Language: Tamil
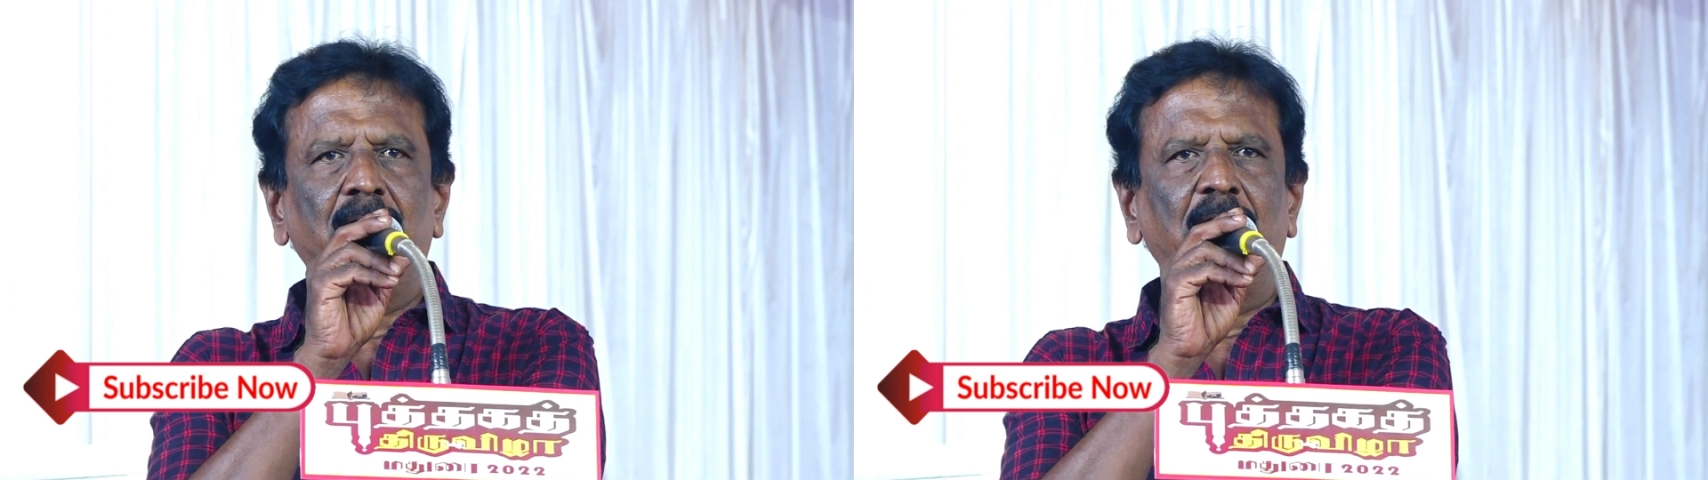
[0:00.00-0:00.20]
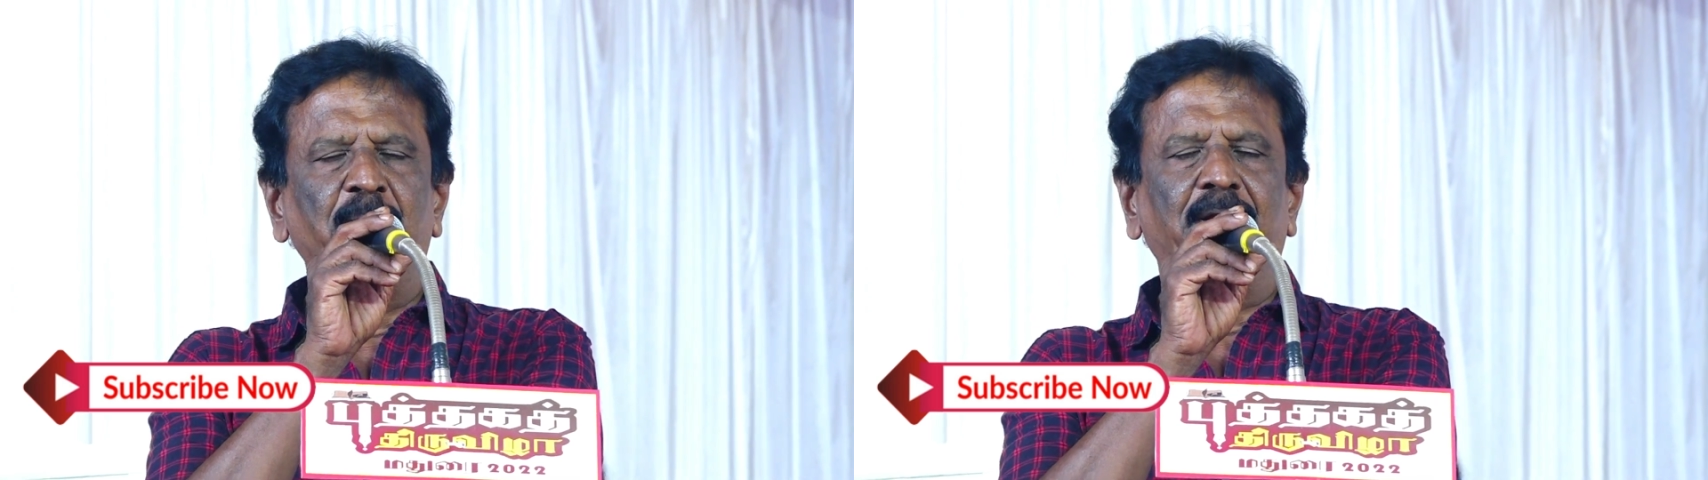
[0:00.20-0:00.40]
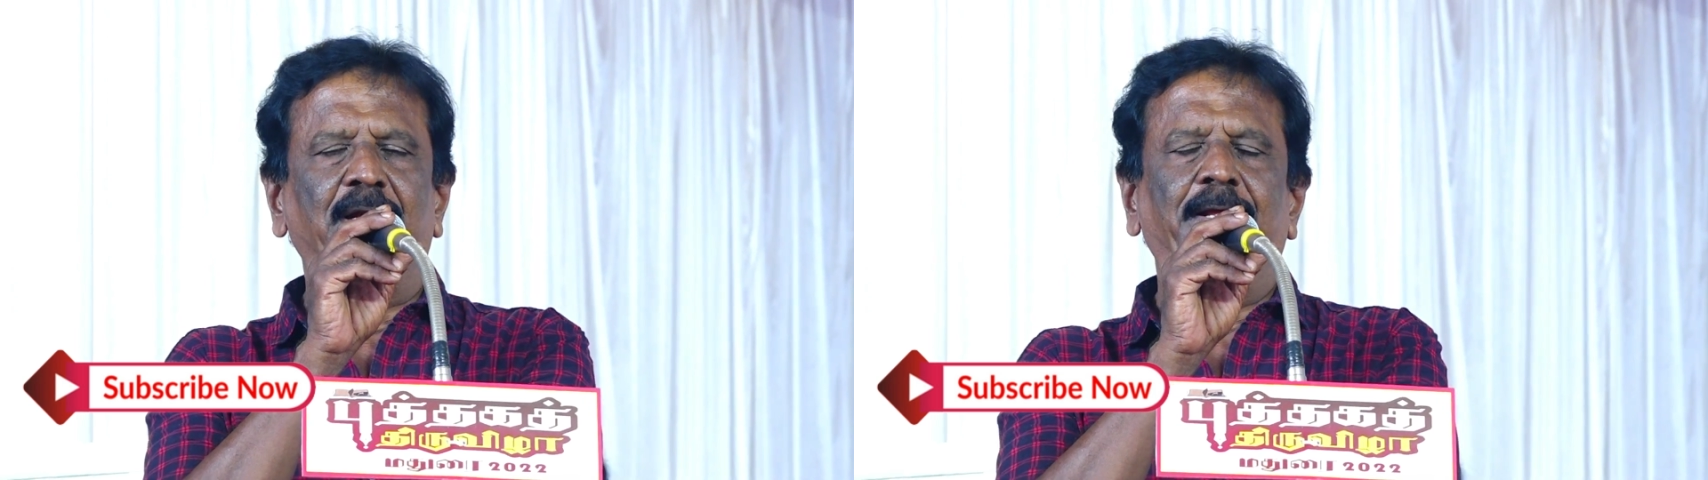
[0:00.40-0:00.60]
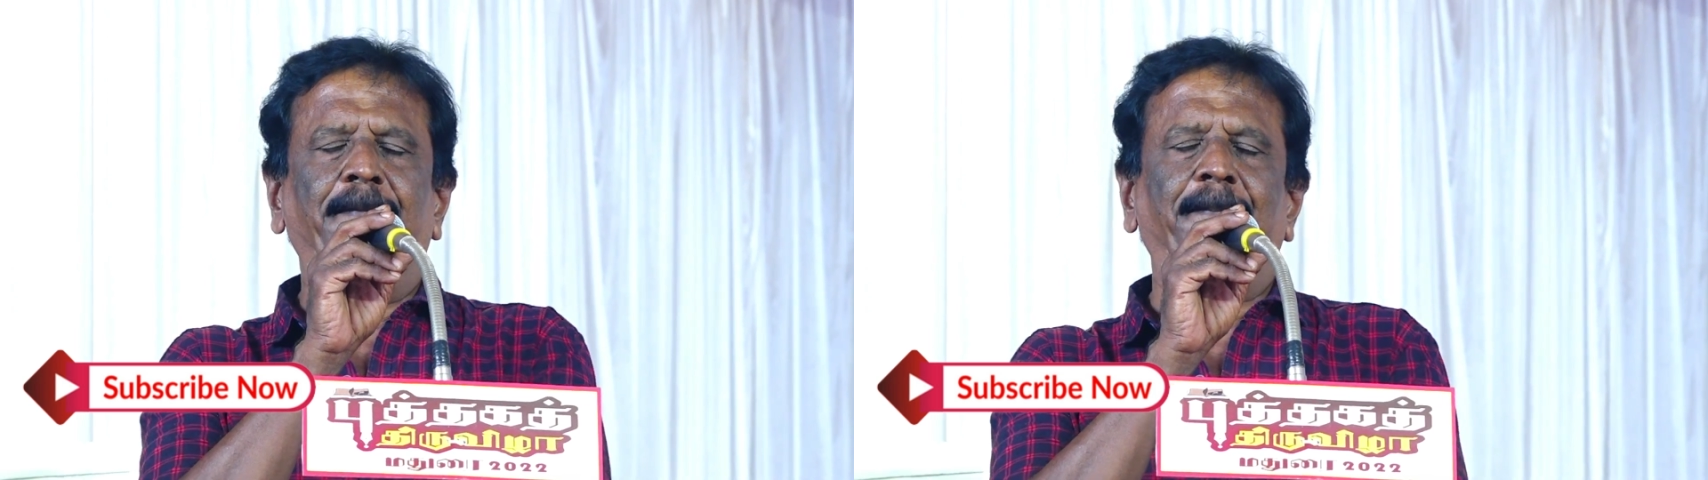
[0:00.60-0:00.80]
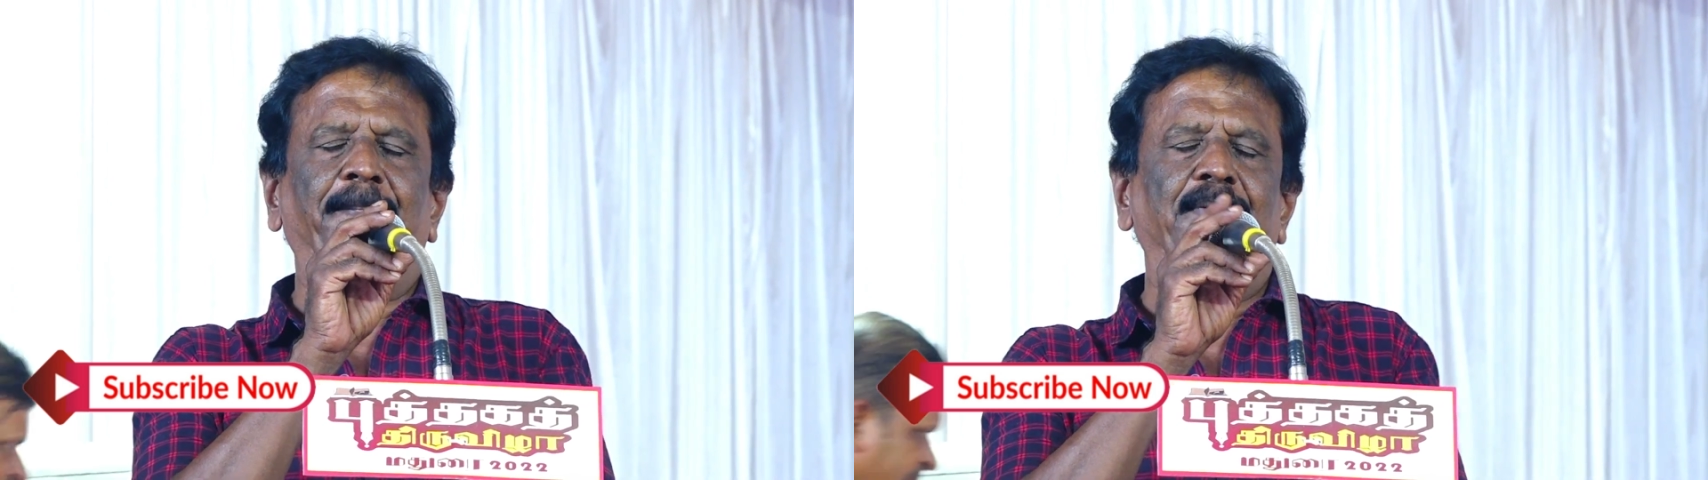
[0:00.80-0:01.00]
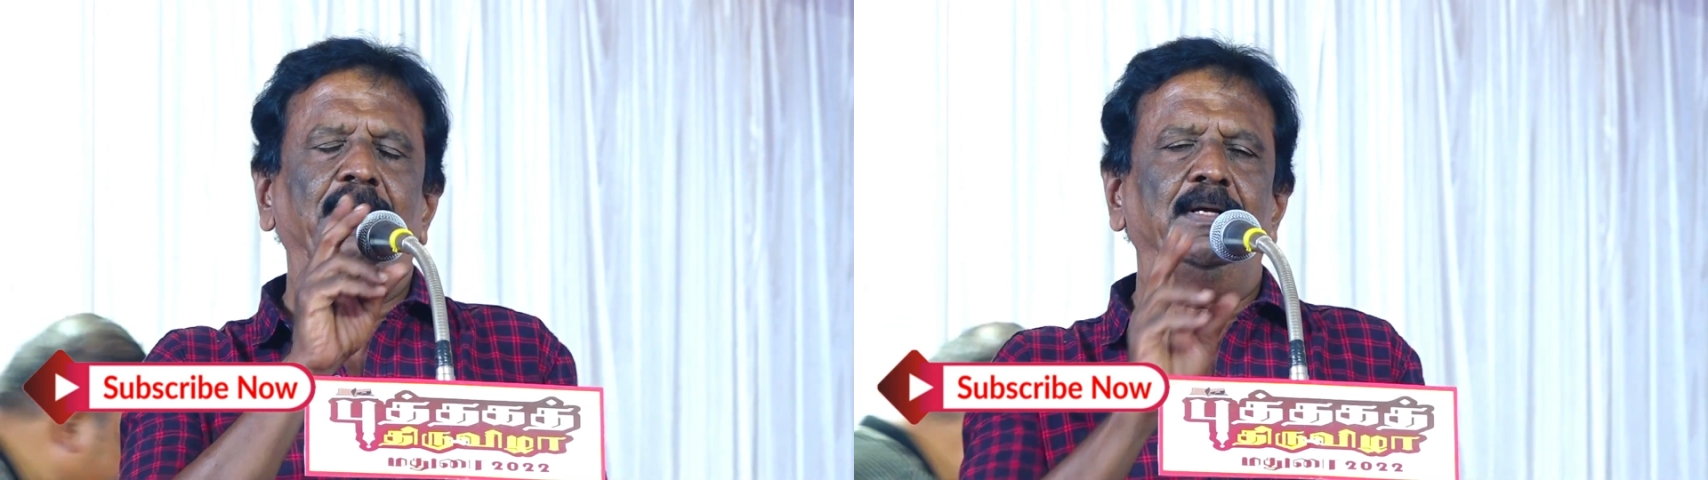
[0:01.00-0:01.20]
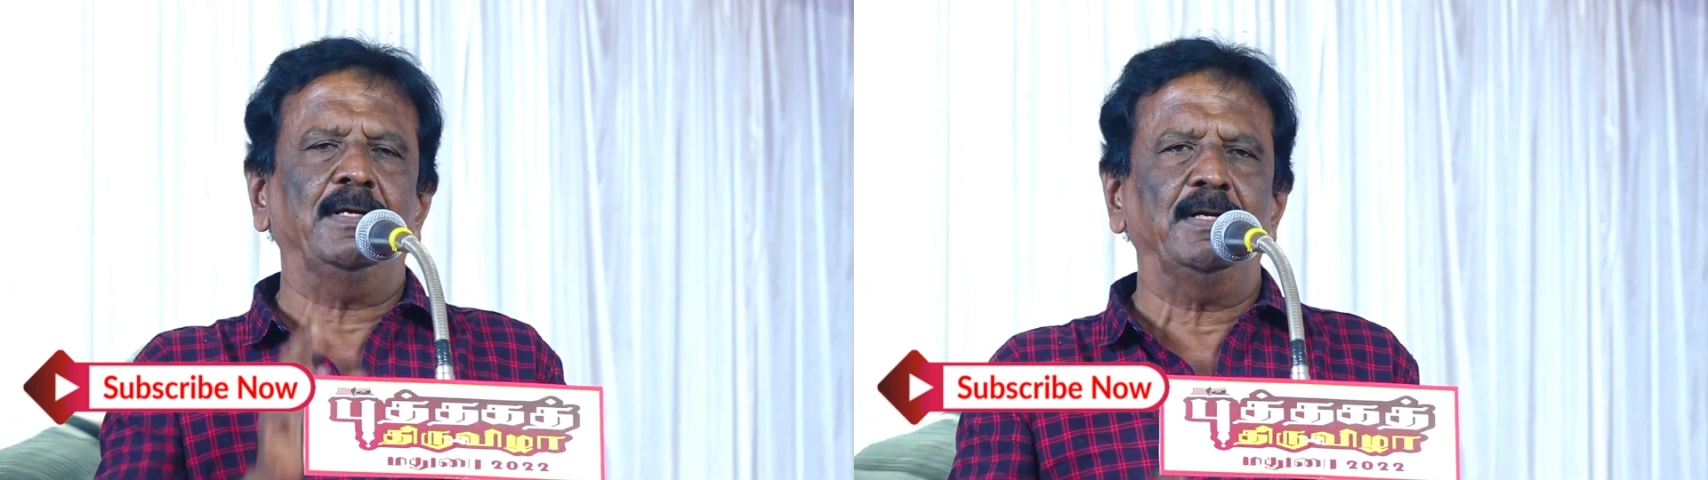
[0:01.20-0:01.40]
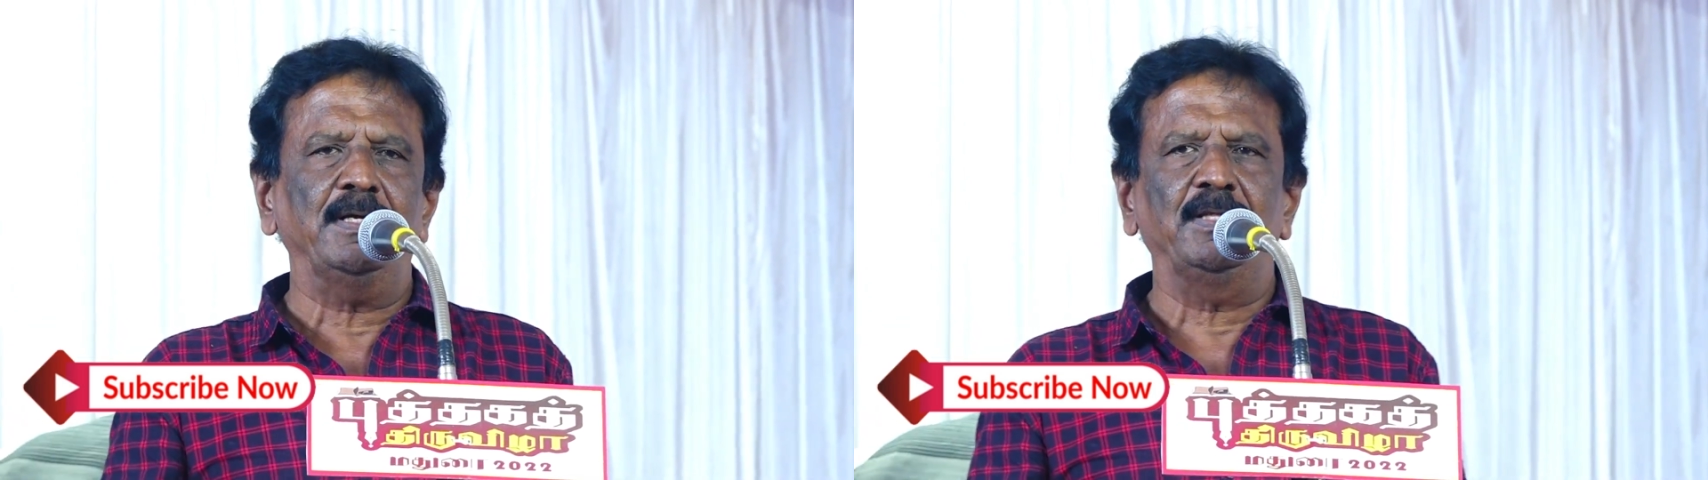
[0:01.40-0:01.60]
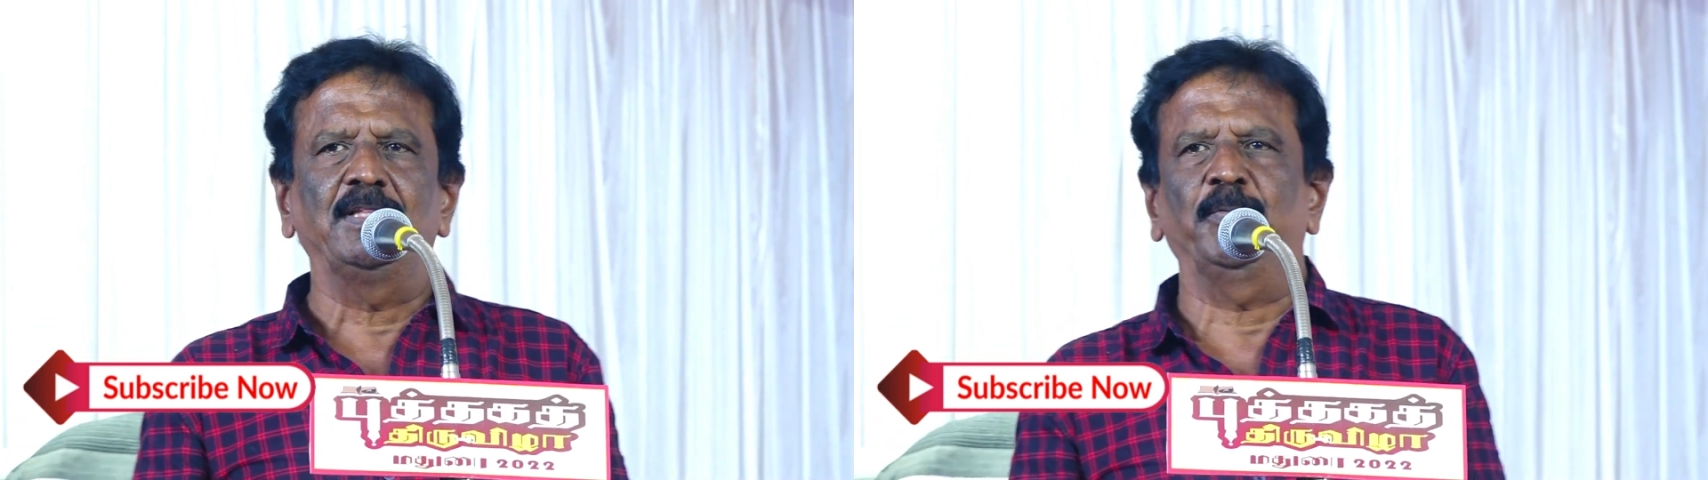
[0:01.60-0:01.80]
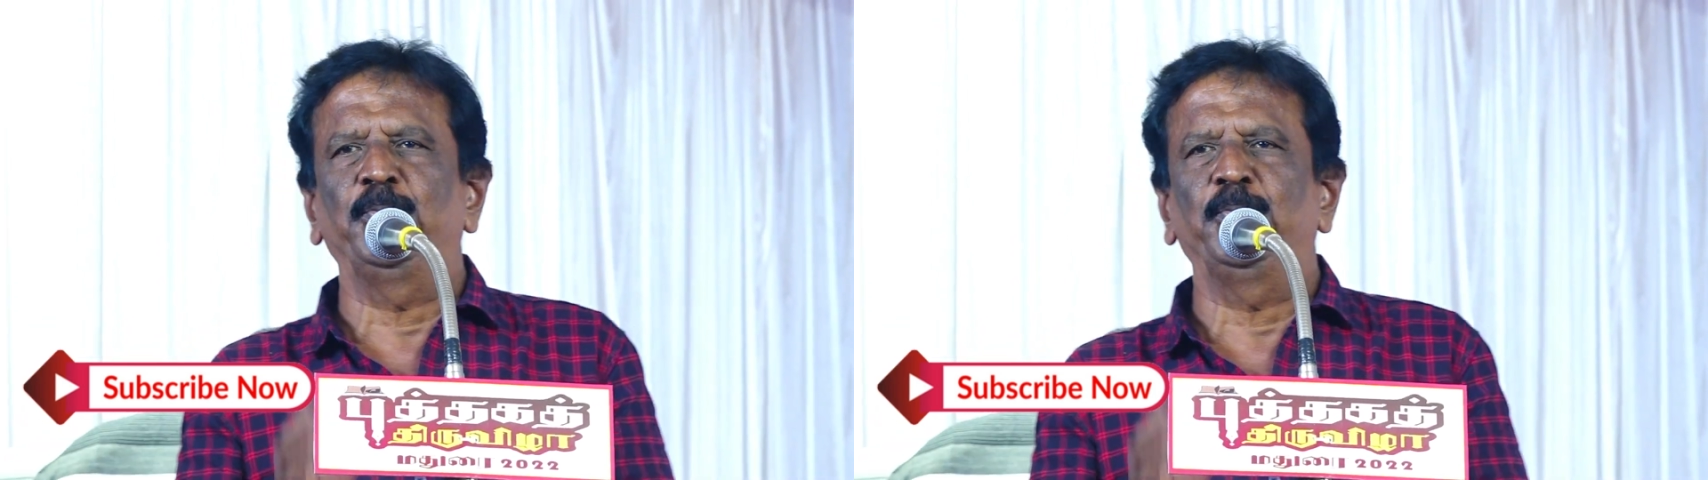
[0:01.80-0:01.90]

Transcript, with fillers: நண்பர்களே இந்த